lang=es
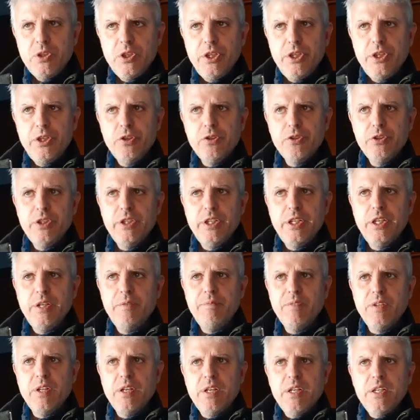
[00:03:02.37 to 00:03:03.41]
y
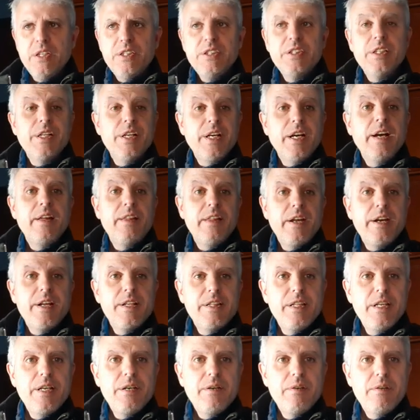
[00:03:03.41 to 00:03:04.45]
donde se llega a
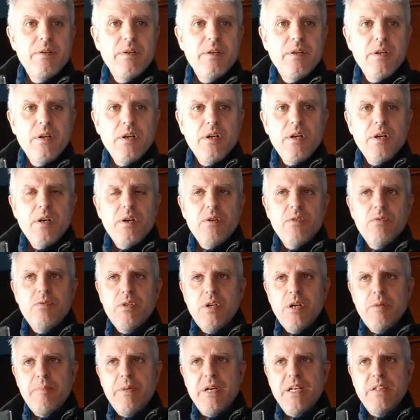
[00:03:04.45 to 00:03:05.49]
derretir
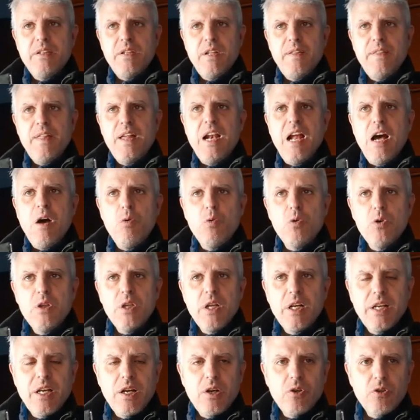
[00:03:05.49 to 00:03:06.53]
una parte de la
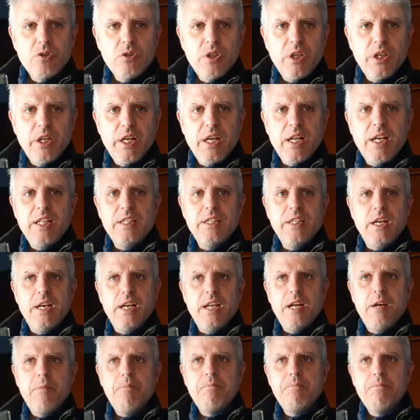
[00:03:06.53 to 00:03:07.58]
urna que contenía la
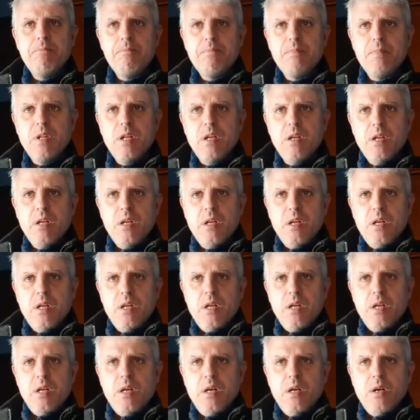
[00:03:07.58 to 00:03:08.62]
tela.
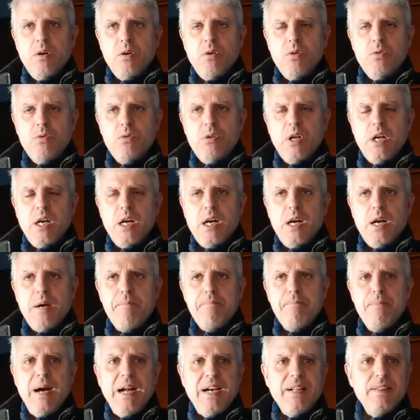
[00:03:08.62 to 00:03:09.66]

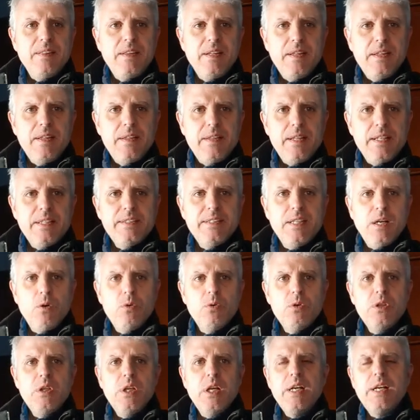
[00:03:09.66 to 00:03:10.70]
Una parte de esa
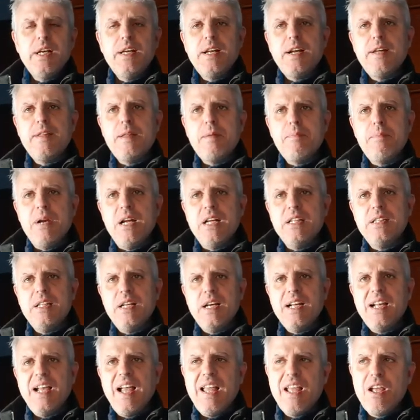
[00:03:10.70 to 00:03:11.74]
urna, que era de
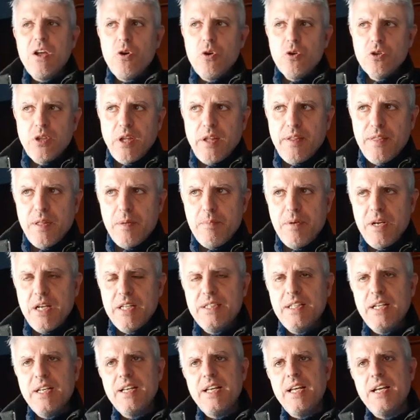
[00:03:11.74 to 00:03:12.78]
plata, caen gotas de
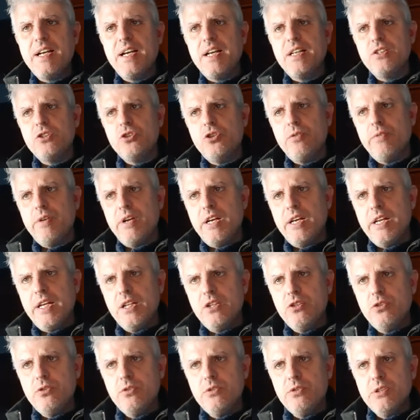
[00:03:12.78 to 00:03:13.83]
plata que caen sobre el
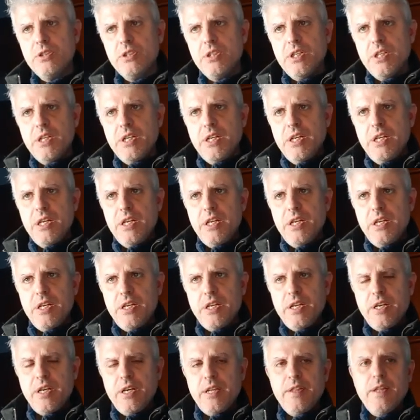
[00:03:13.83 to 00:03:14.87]
lienzo
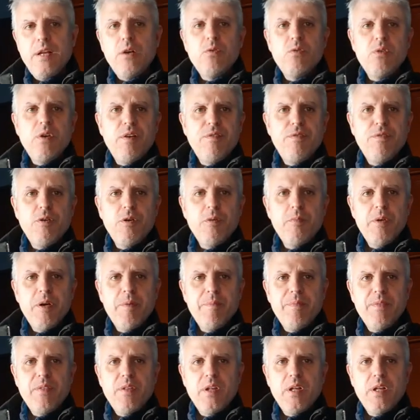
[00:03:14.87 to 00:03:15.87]
y que de alguna forma